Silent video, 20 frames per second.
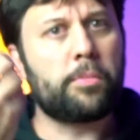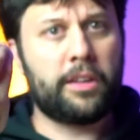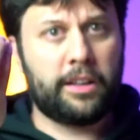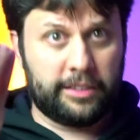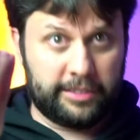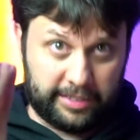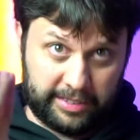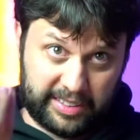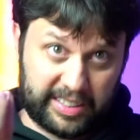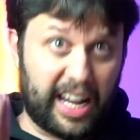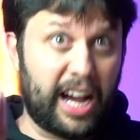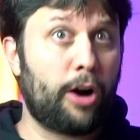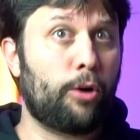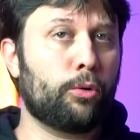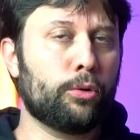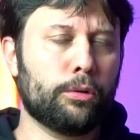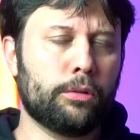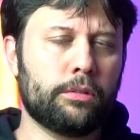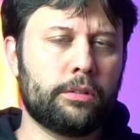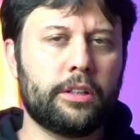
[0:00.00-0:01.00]

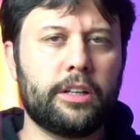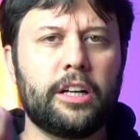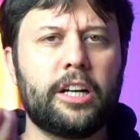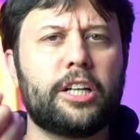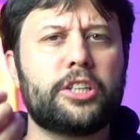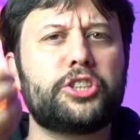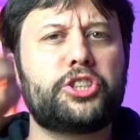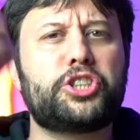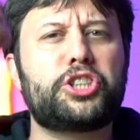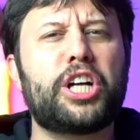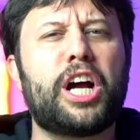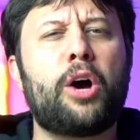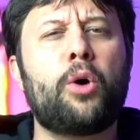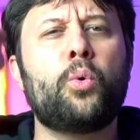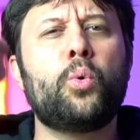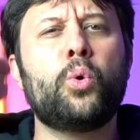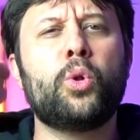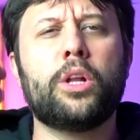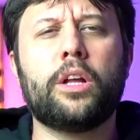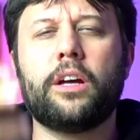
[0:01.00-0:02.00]
Saulo,
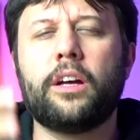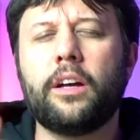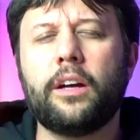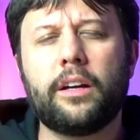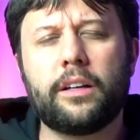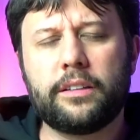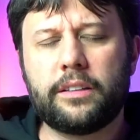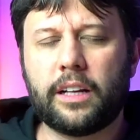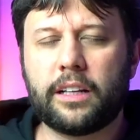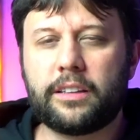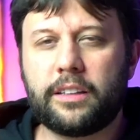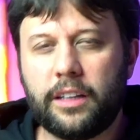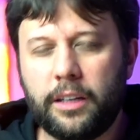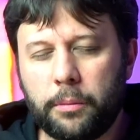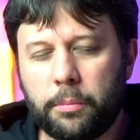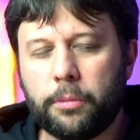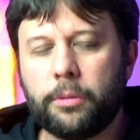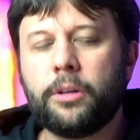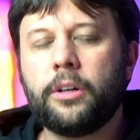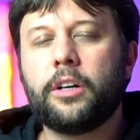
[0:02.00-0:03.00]
Shaul, da
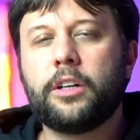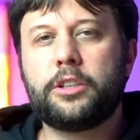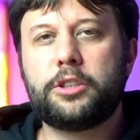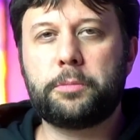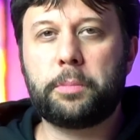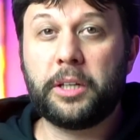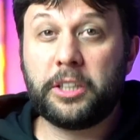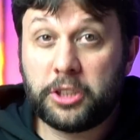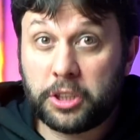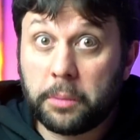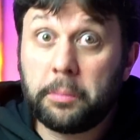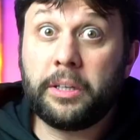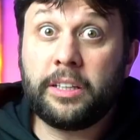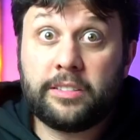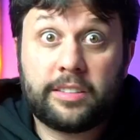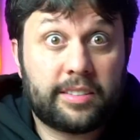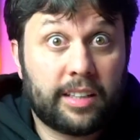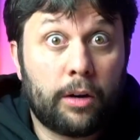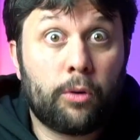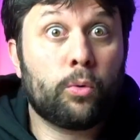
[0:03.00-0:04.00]
tribo de Benjamim,
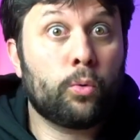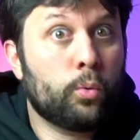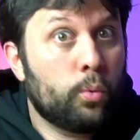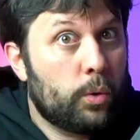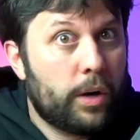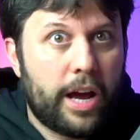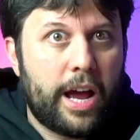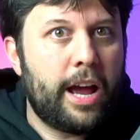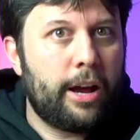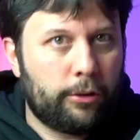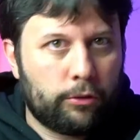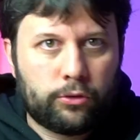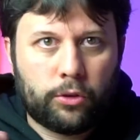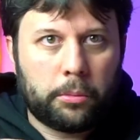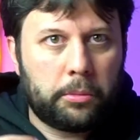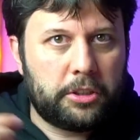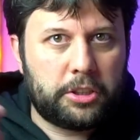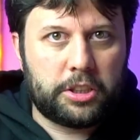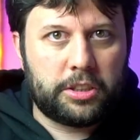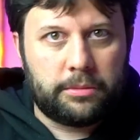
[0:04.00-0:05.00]
Saul, é o
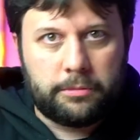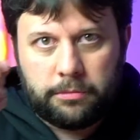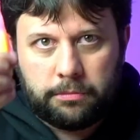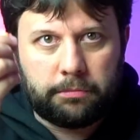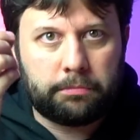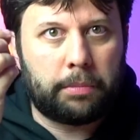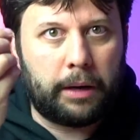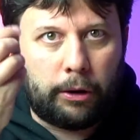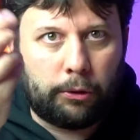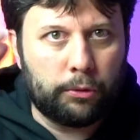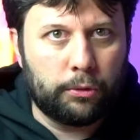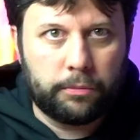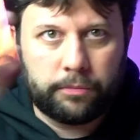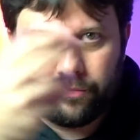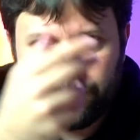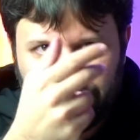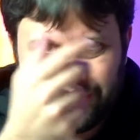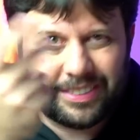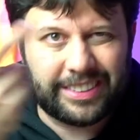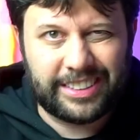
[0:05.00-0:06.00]
nome de Paulo,
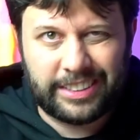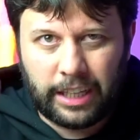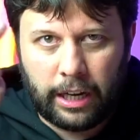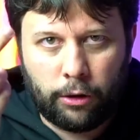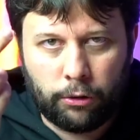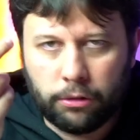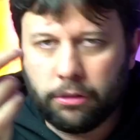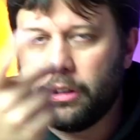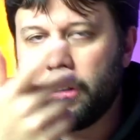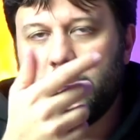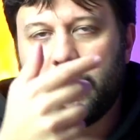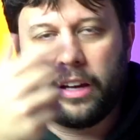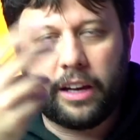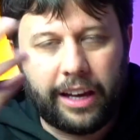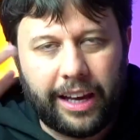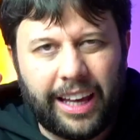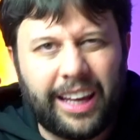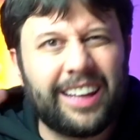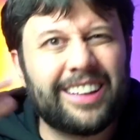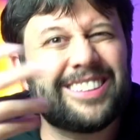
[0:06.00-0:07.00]
Saulo
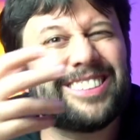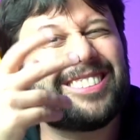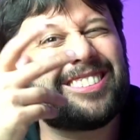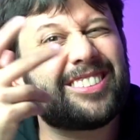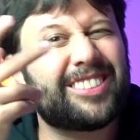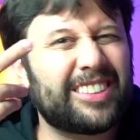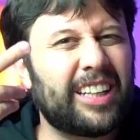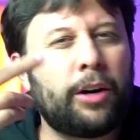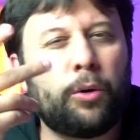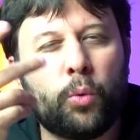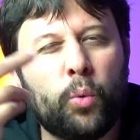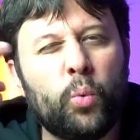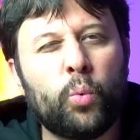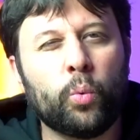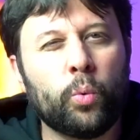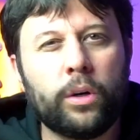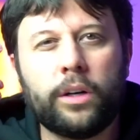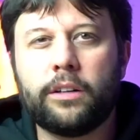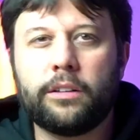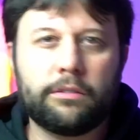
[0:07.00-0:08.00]
é
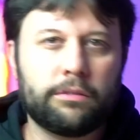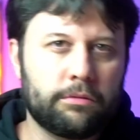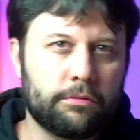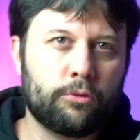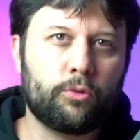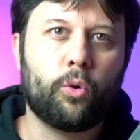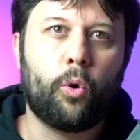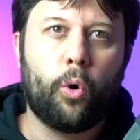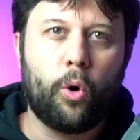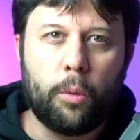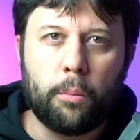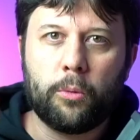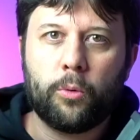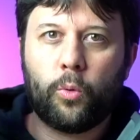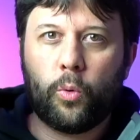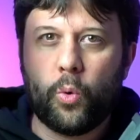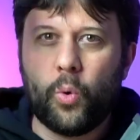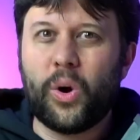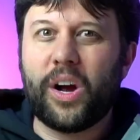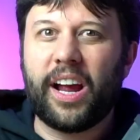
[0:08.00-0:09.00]
Saul.
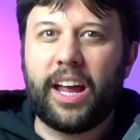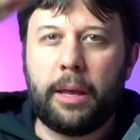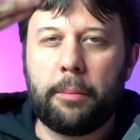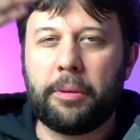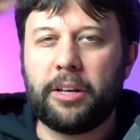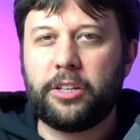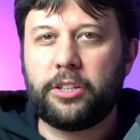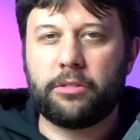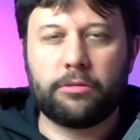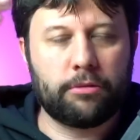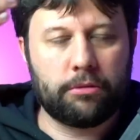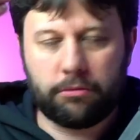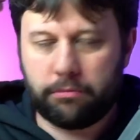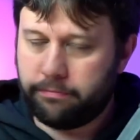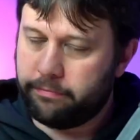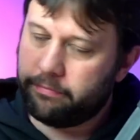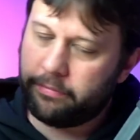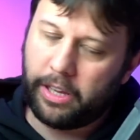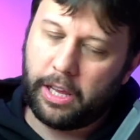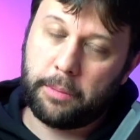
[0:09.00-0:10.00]
Como o rei, ben, o
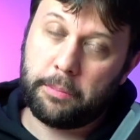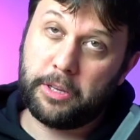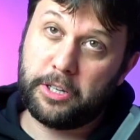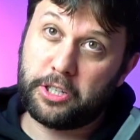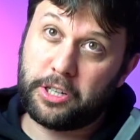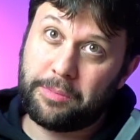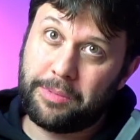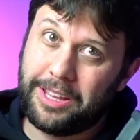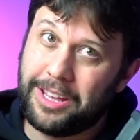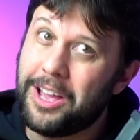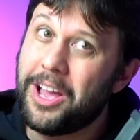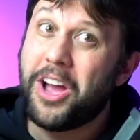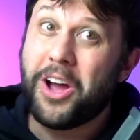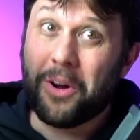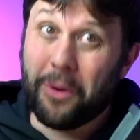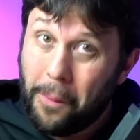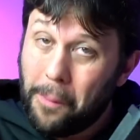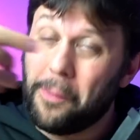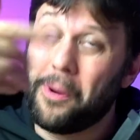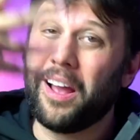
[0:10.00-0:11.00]
rei Benjamim,
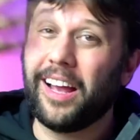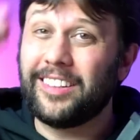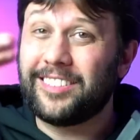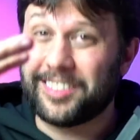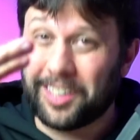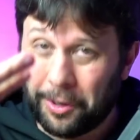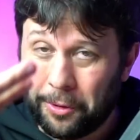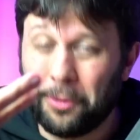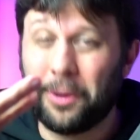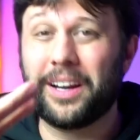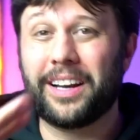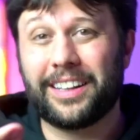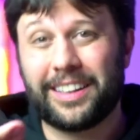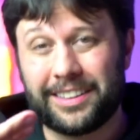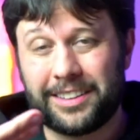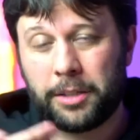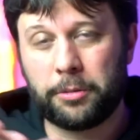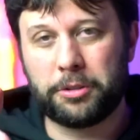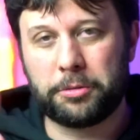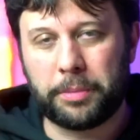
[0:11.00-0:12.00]
como o rei Saul era da
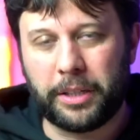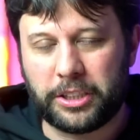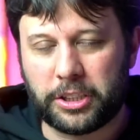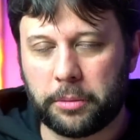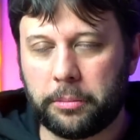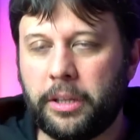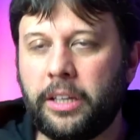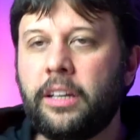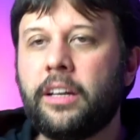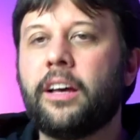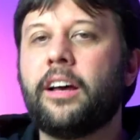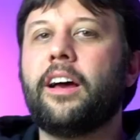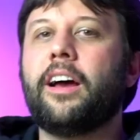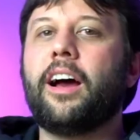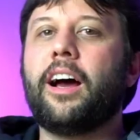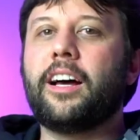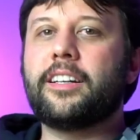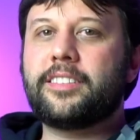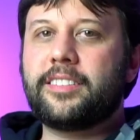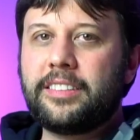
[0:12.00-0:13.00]
tribo de Benjamim,
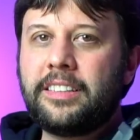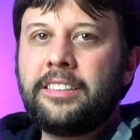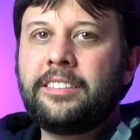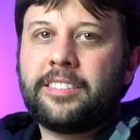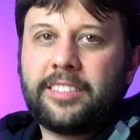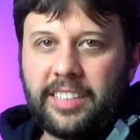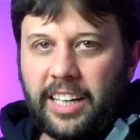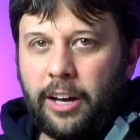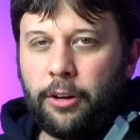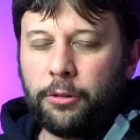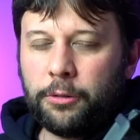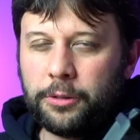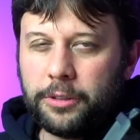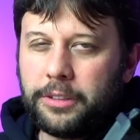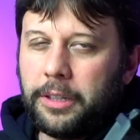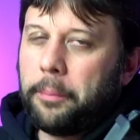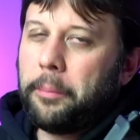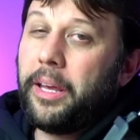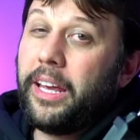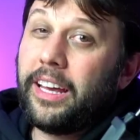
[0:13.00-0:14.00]
assim Saulo
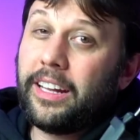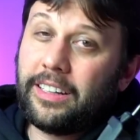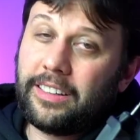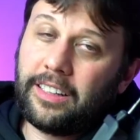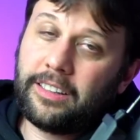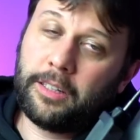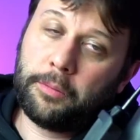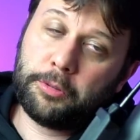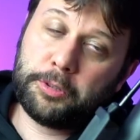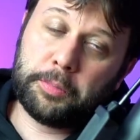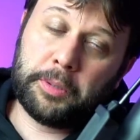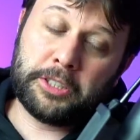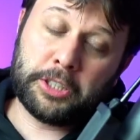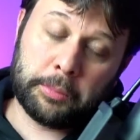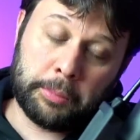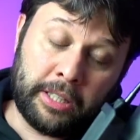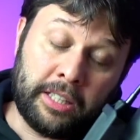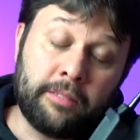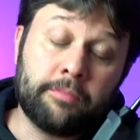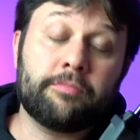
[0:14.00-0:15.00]
também era da tribo de
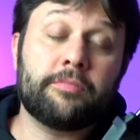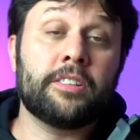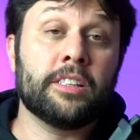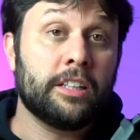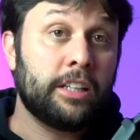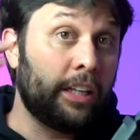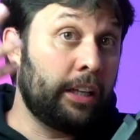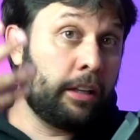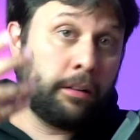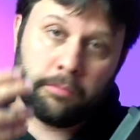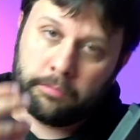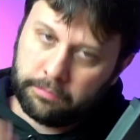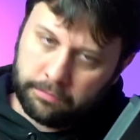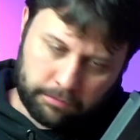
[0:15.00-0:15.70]
Benjamim e